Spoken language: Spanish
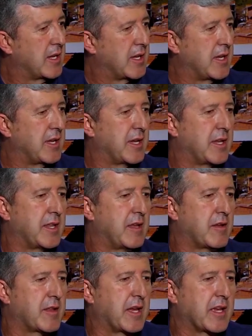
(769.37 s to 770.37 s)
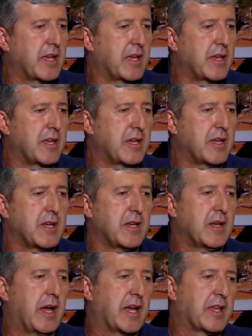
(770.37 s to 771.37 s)
Eh, de verdad que
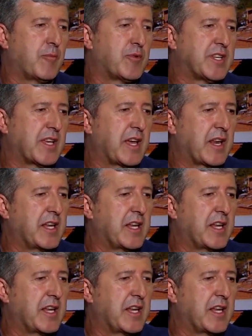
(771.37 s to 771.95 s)
aquí pues hay que